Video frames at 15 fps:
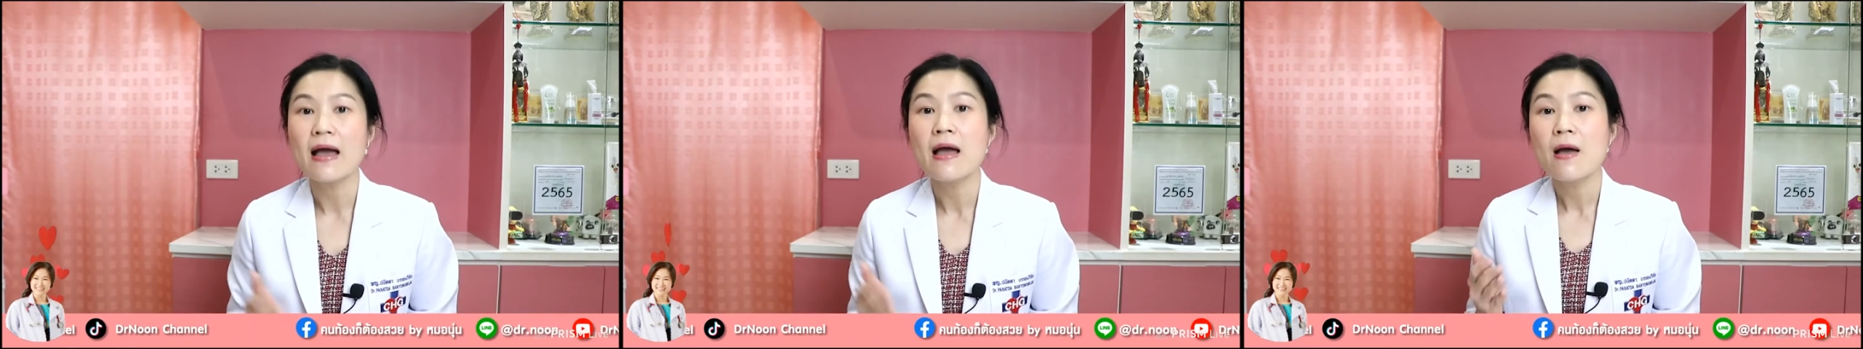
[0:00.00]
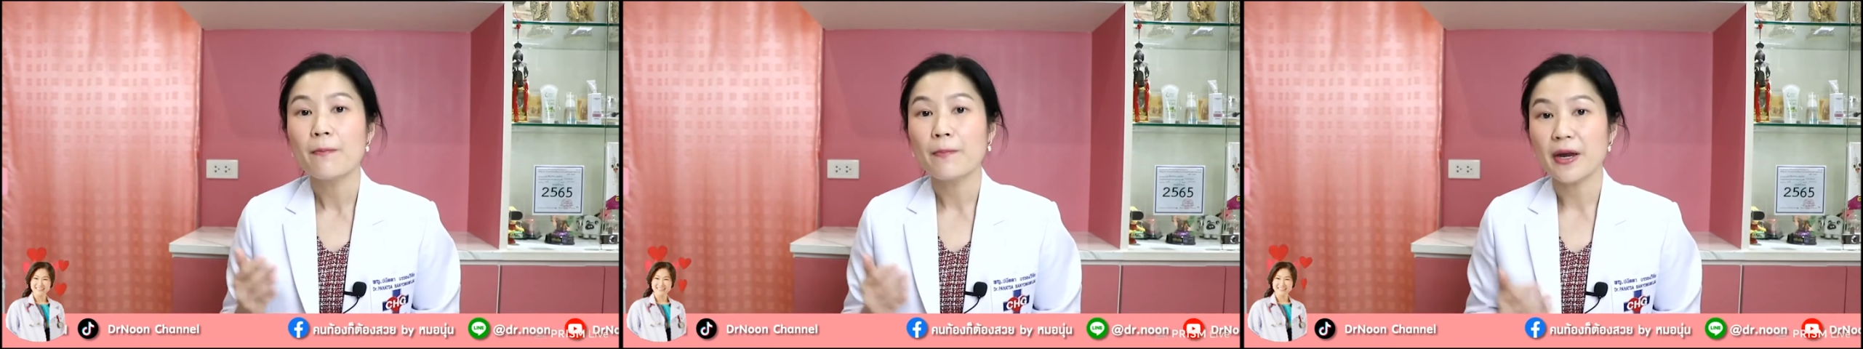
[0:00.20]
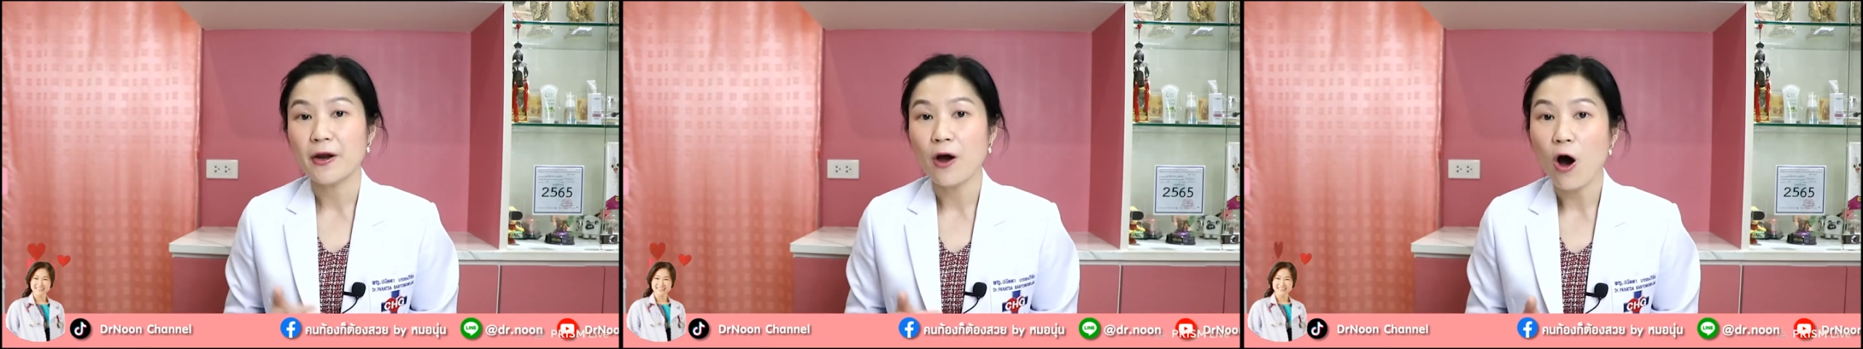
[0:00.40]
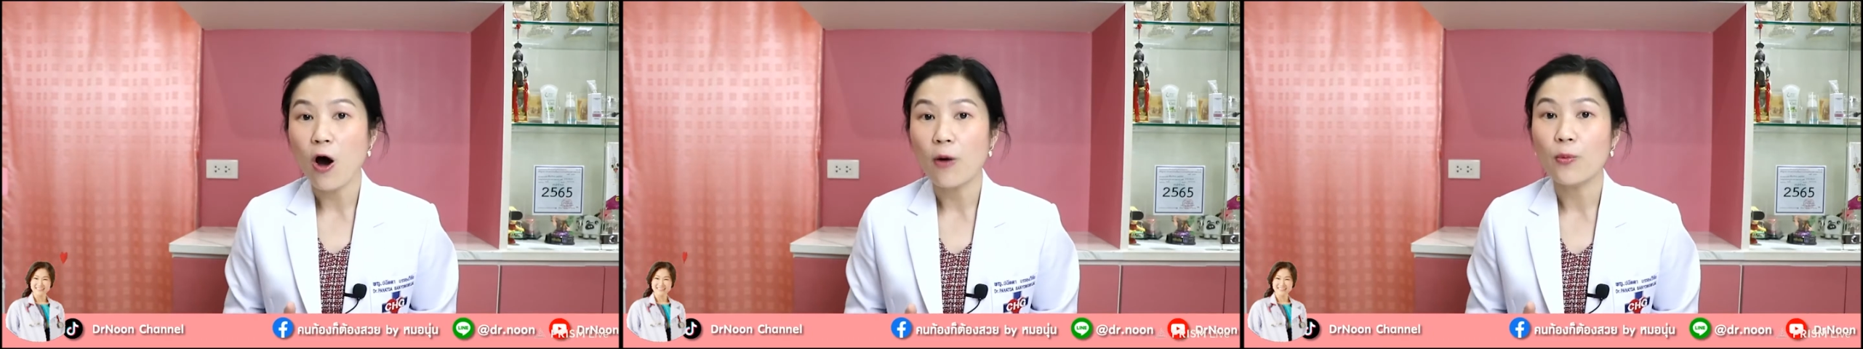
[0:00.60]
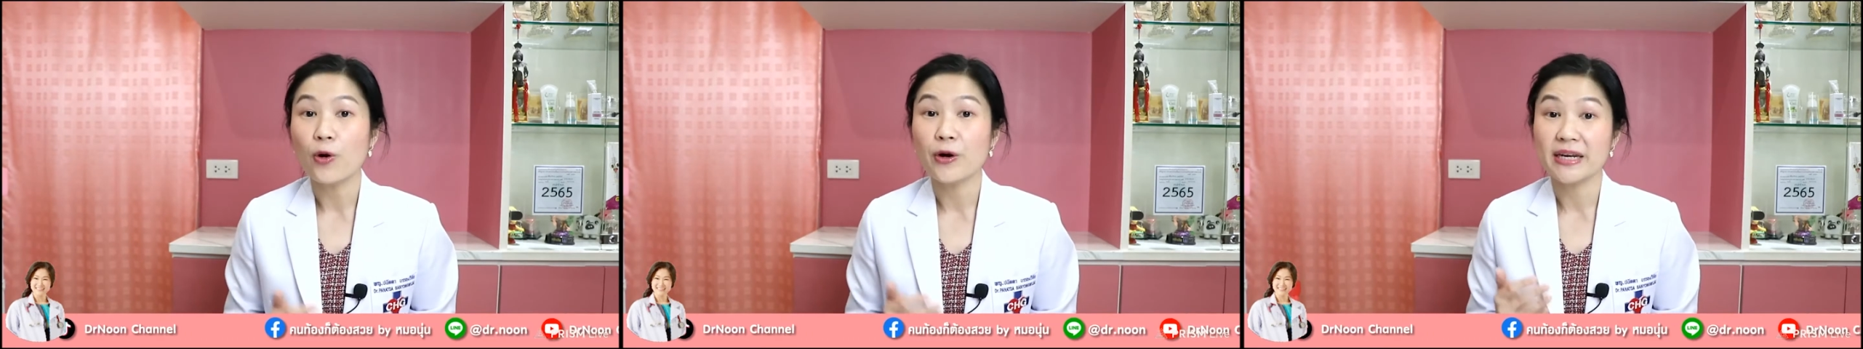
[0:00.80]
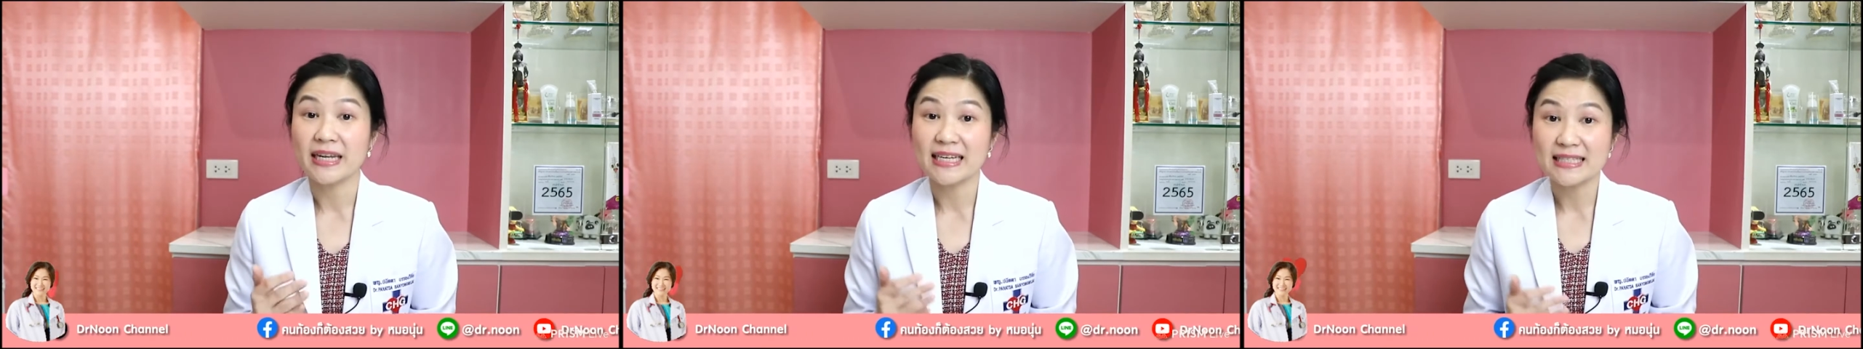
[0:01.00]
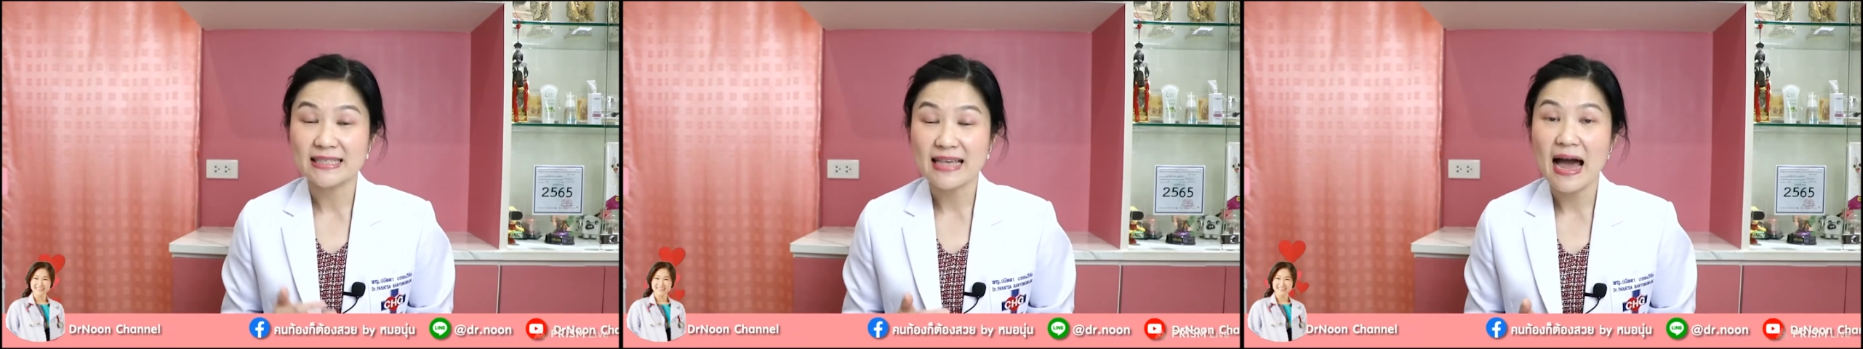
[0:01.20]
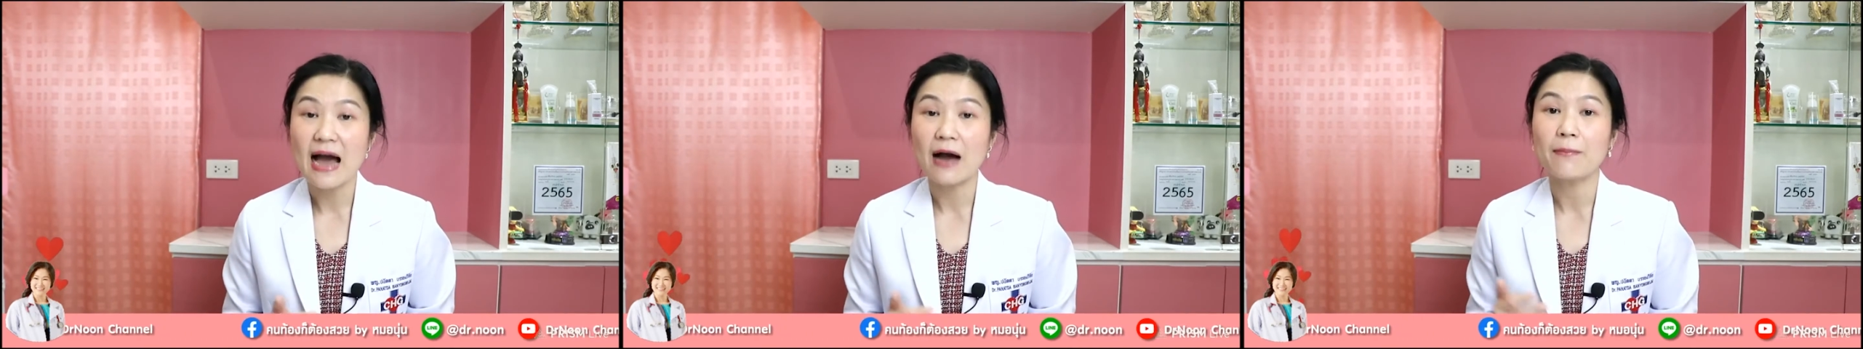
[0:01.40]
เป็นฮอร์โมนที่สร้า
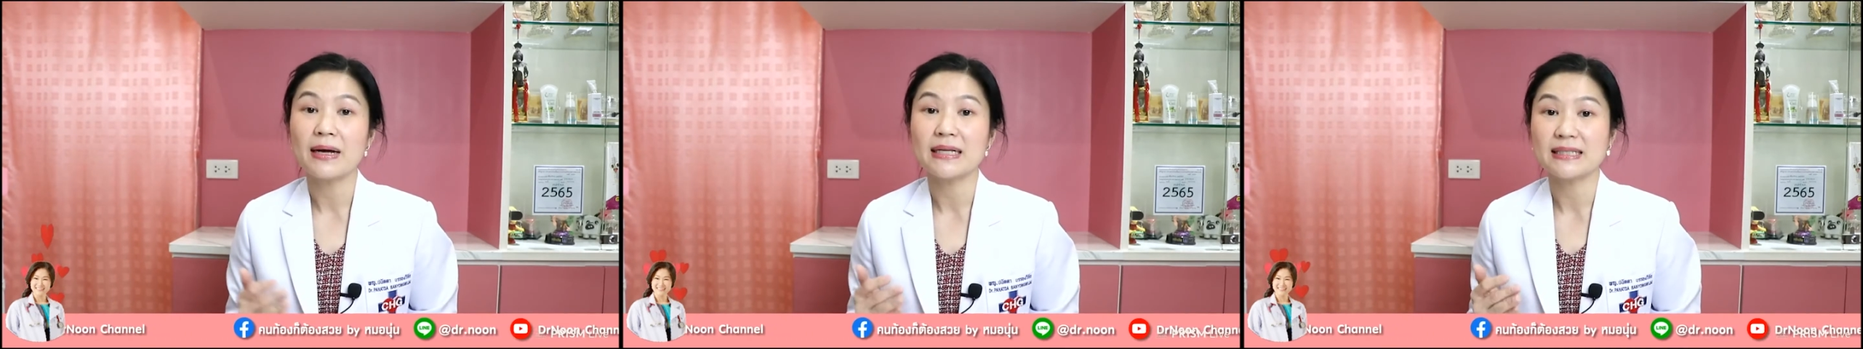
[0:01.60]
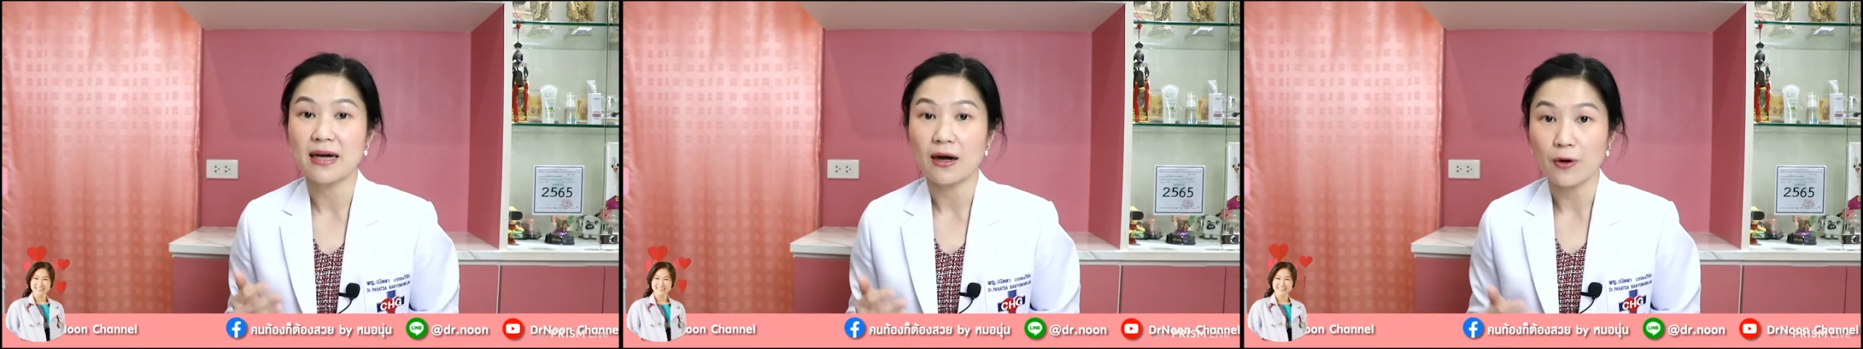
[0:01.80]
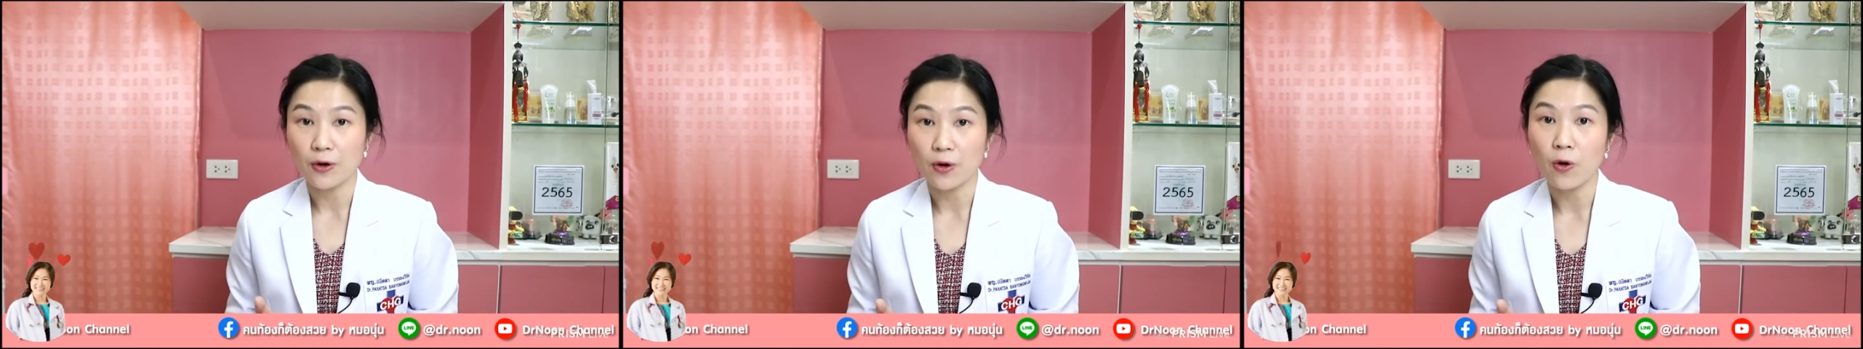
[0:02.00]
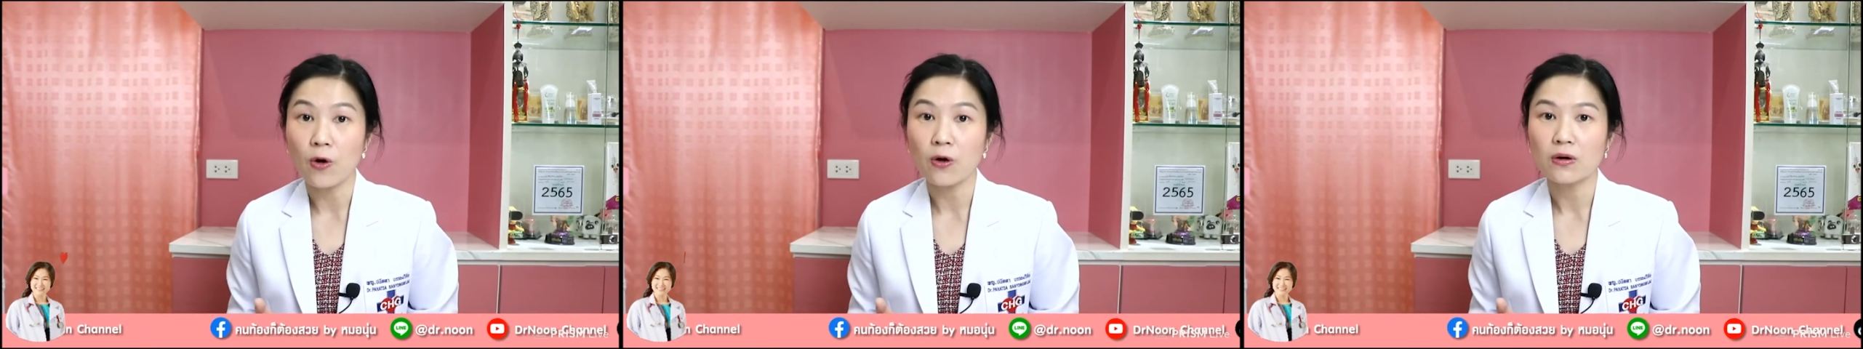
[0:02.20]
งมาจากรก